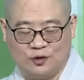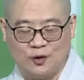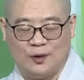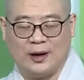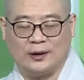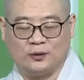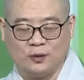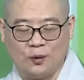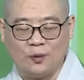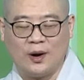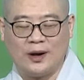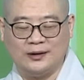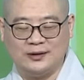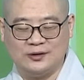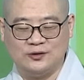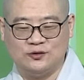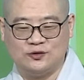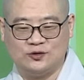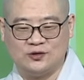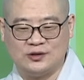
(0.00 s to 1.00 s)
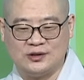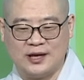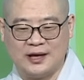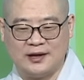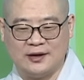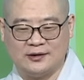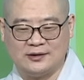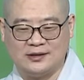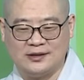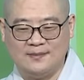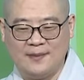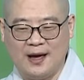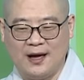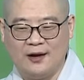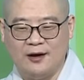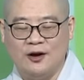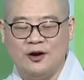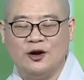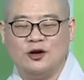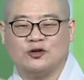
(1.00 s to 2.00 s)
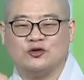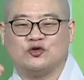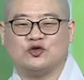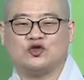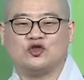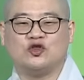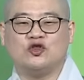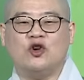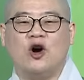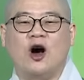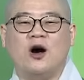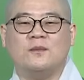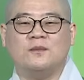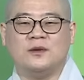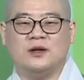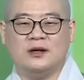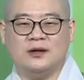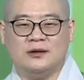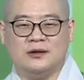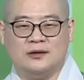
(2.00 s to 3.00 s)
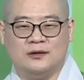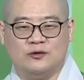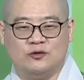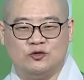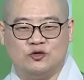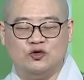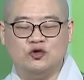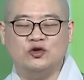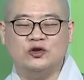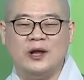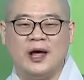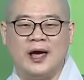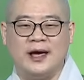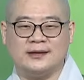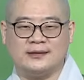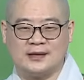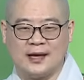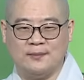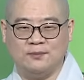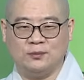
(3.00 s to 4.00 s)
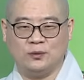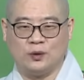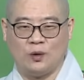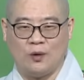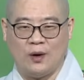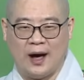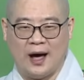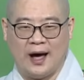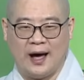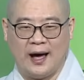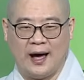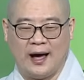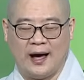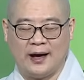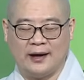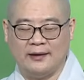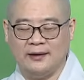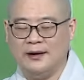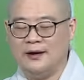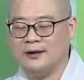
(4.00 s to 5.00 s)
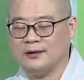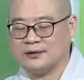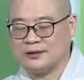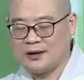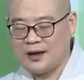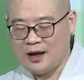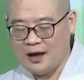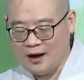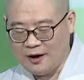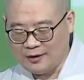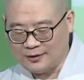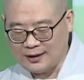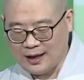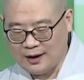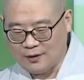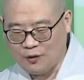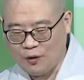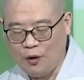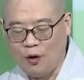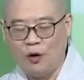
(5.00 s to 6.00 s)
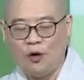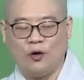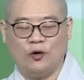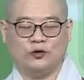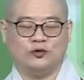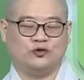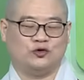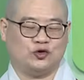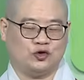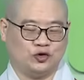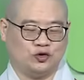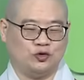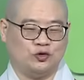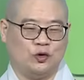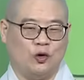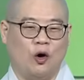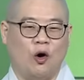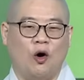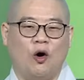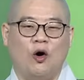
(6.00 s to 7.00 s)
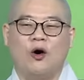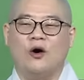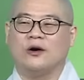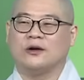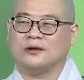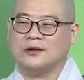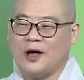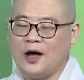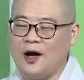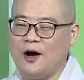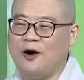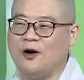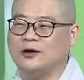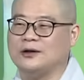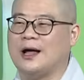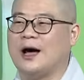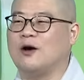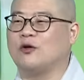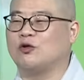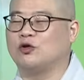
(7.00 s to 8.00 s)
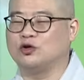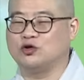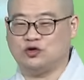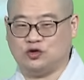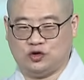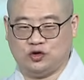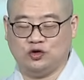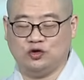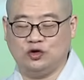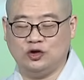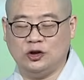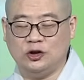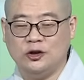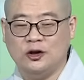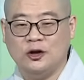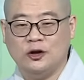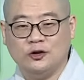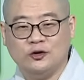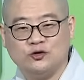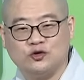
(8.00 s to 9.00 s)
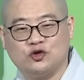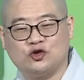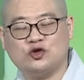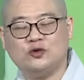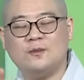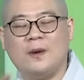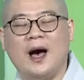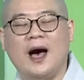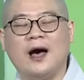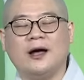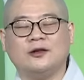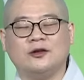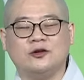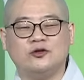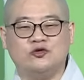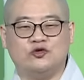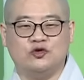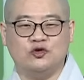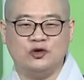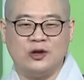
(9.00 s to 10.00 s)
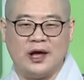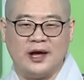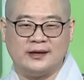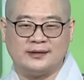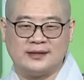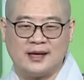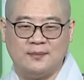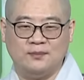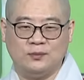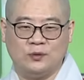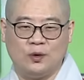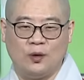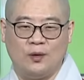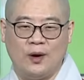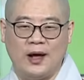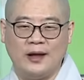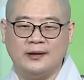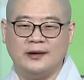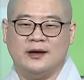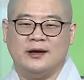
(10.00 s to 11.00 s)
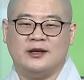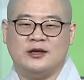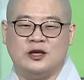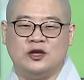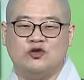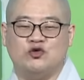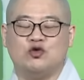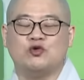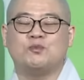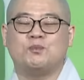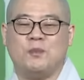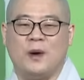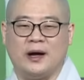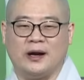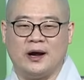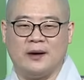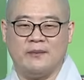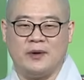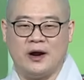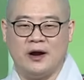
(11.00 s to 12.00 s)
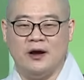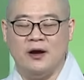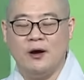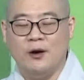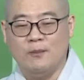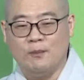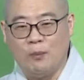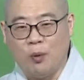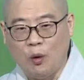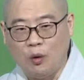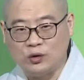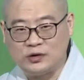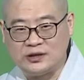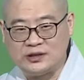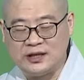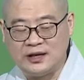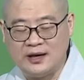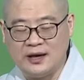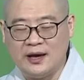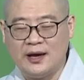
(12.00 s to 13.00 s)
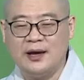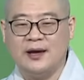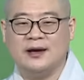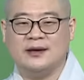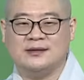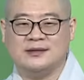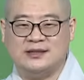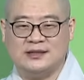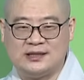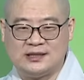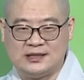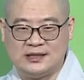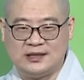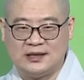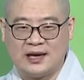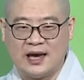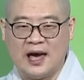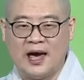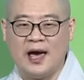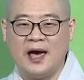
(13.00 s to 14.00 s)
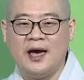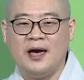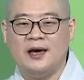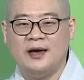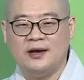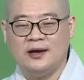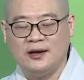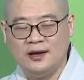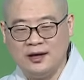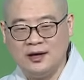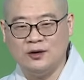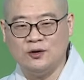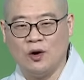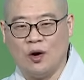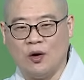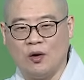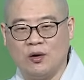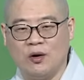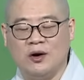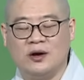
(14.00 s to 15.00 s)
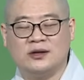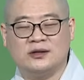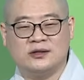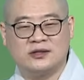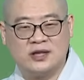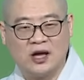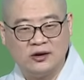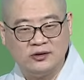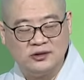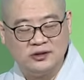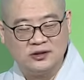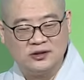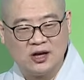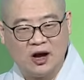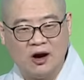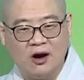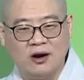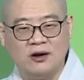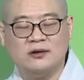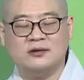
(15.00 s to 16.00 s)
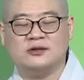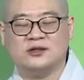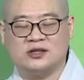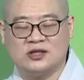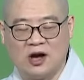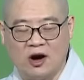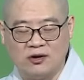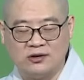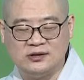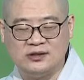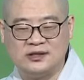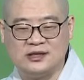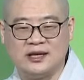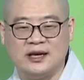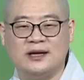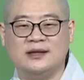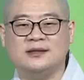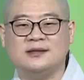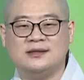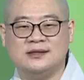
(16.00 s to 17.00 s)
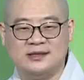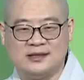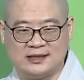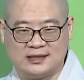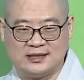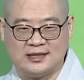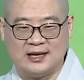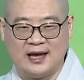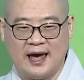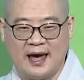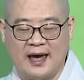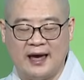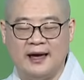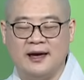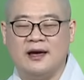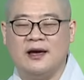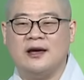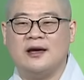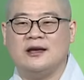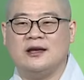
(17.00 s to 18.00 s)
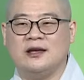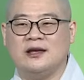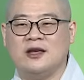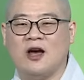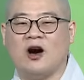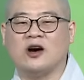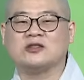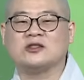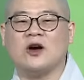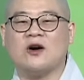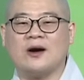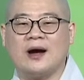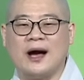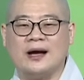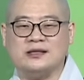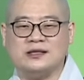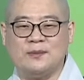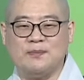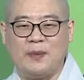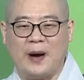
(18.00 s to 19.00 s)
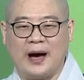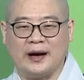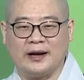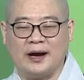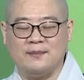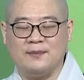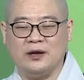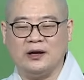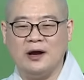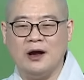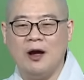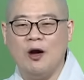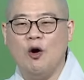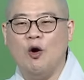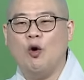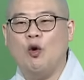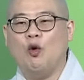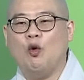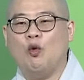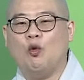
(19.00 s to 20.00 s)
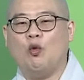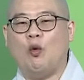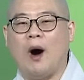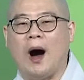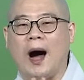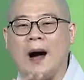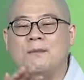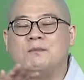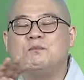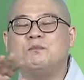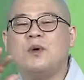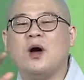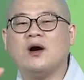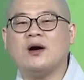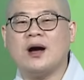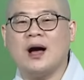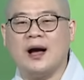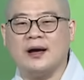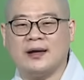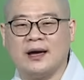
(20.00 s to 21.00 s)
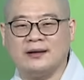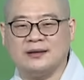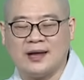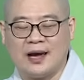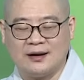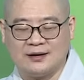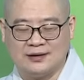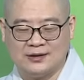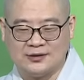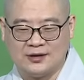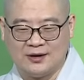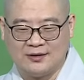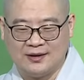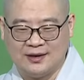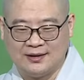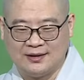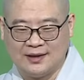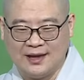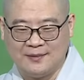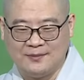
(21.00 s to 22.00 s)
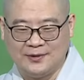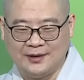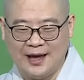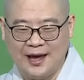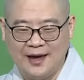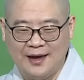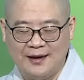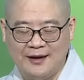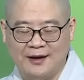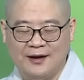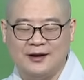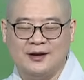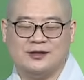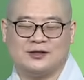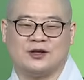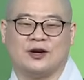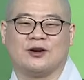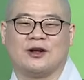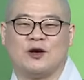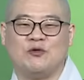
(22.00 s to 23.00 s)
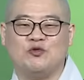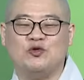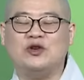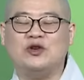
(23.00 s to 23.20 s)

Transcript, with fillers: 우리와 똑같은 중생이었지만 수없는 윤회의 삶 동안 태어나고 죽고 태어나고 죽는 수많은 윤회의 삶 동안 이 육바람에 보시, 지계, 인요, 선정, 정진, 지혜 이 여섯 가지 바람이를 완벽하게 닦으셨기 때문에 저렇게